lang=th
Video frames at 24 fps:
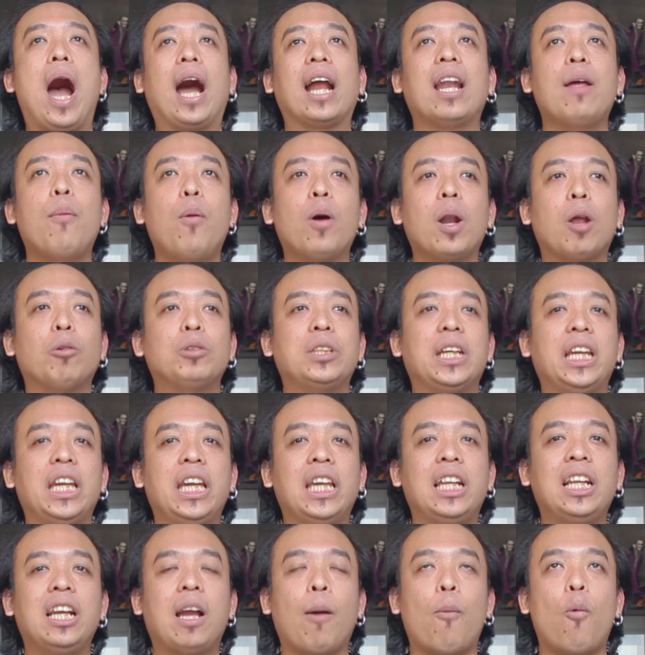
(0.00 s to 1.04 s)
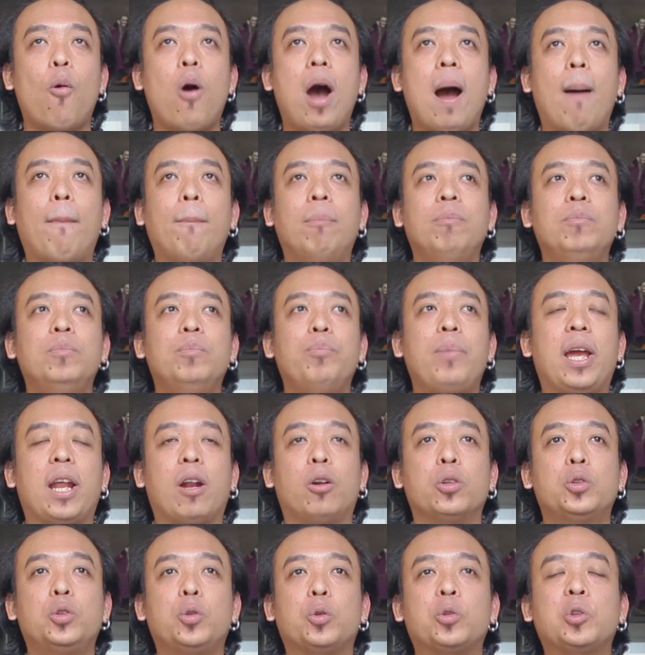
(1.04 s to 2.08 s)
งและพวกเราจะอินกับความเบดอ
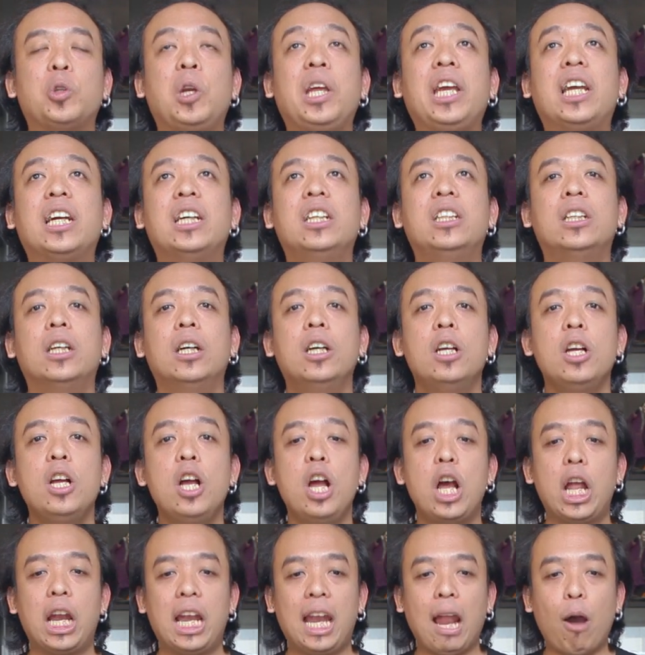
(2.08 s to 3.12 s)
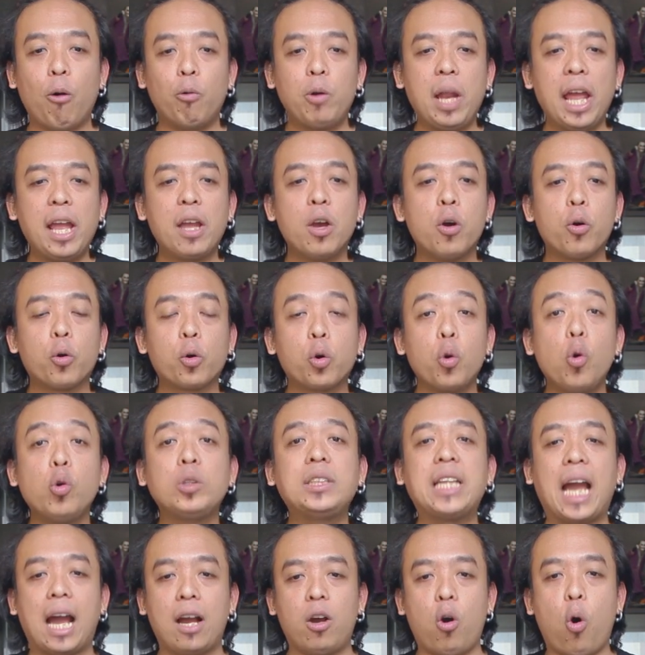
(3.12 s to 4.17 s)
อทูซอรี่คือเราได้รู้
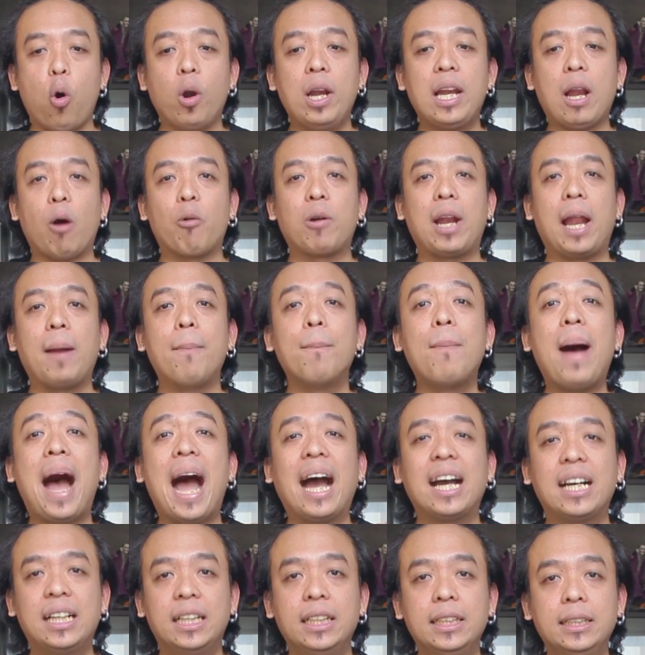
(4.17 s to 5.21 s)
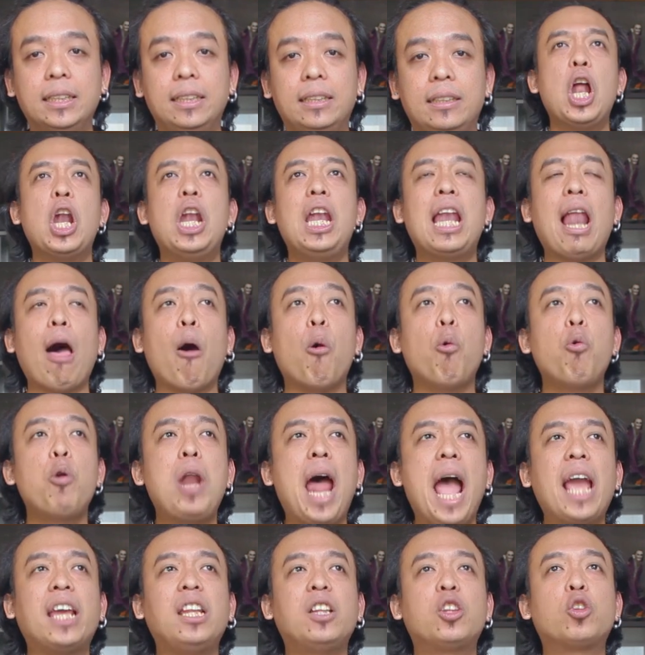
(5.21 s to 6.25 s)
จักคนเหล่านั้นมากขึ้น เรา
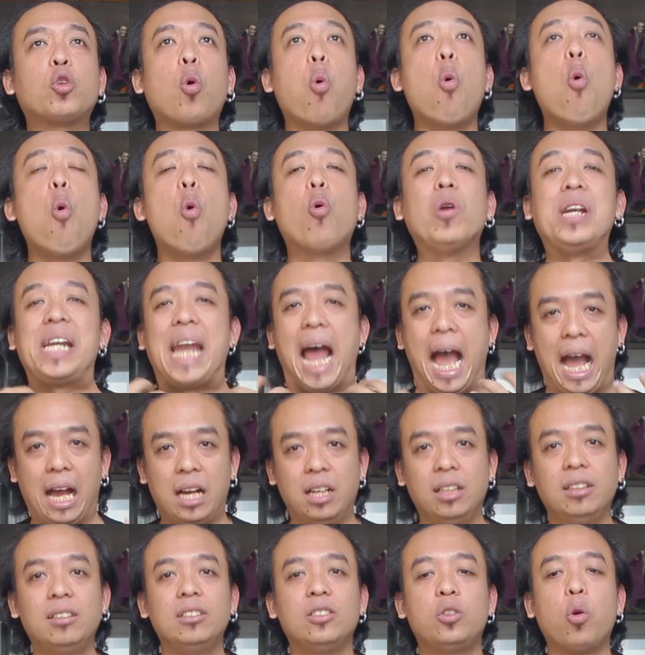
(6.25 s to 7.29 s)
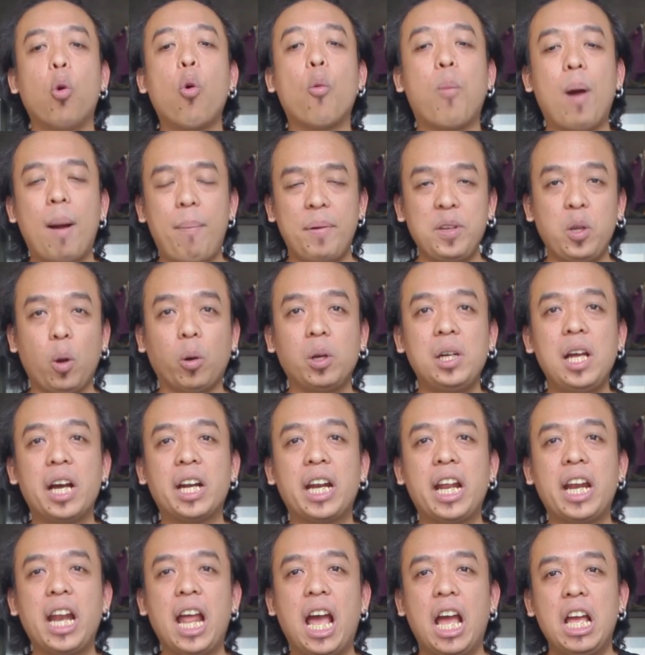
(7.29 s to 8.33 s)
ได้ถูกหนังถูกภาพยนตร์เรื่อง
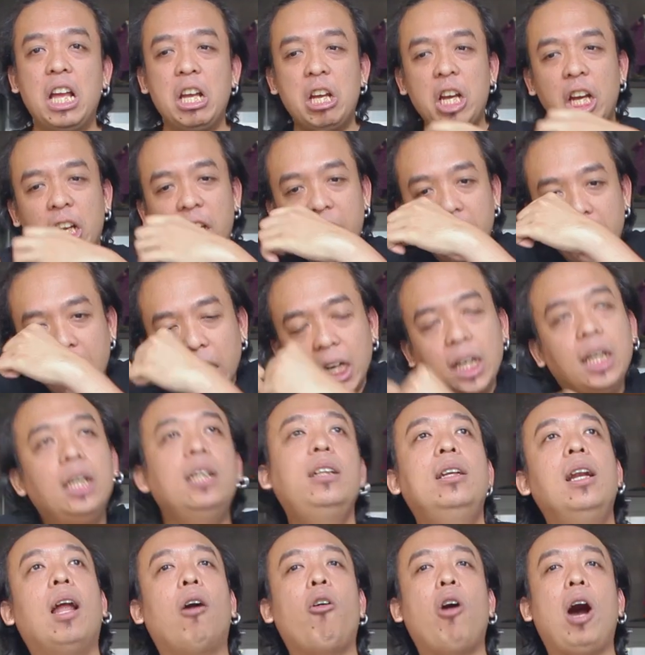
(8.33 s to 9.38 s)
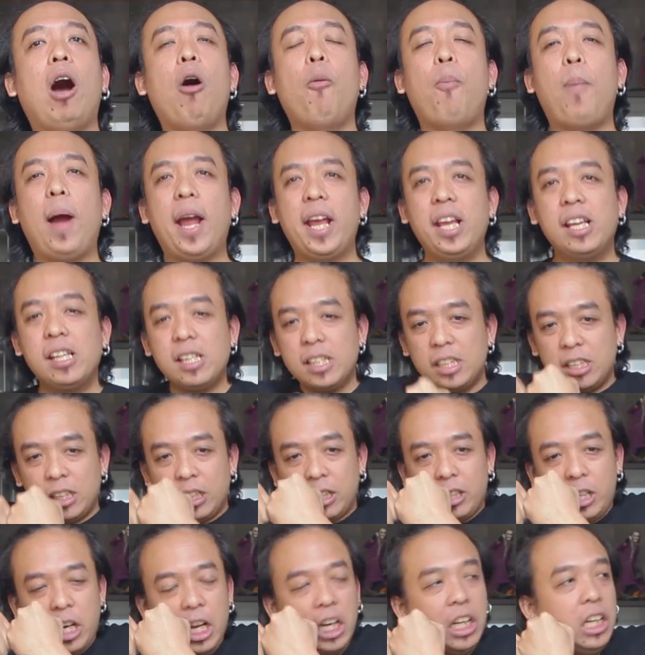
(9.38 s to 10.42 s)
นั้นน่ะ ดึงเราเข้าไป
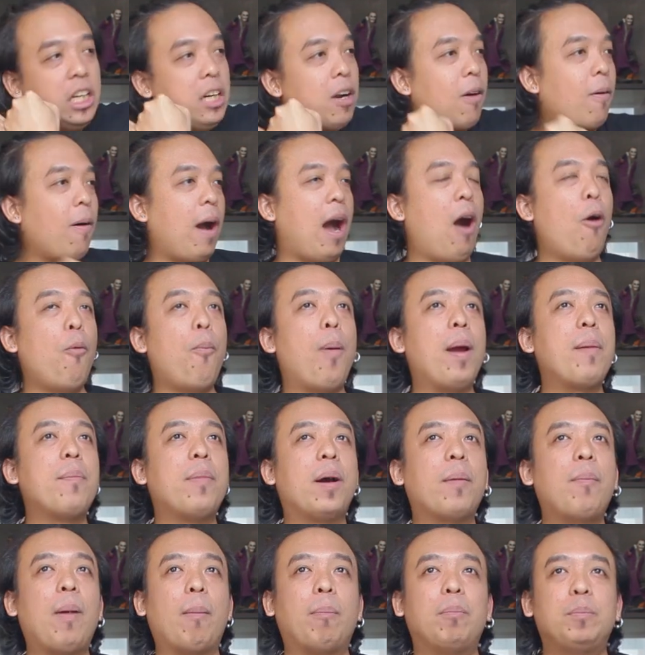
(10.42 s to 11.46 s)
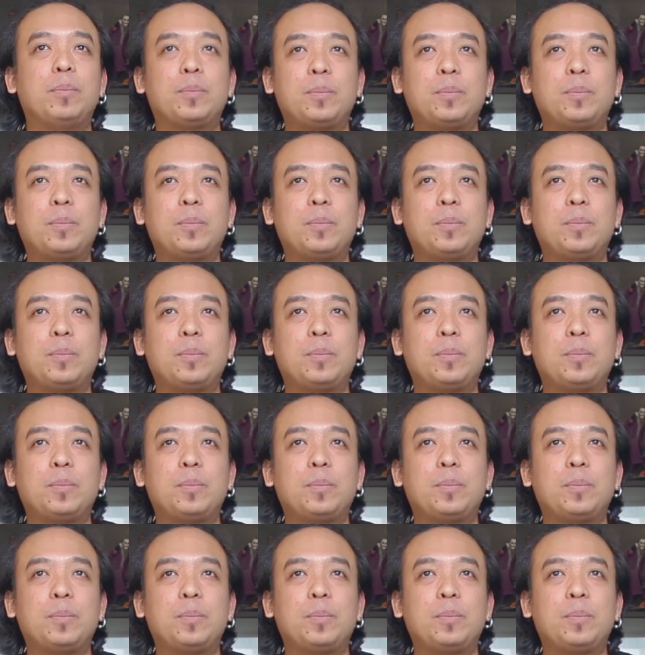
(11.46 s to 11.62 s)
ดึงเราเข้าไปเหมือนแบบ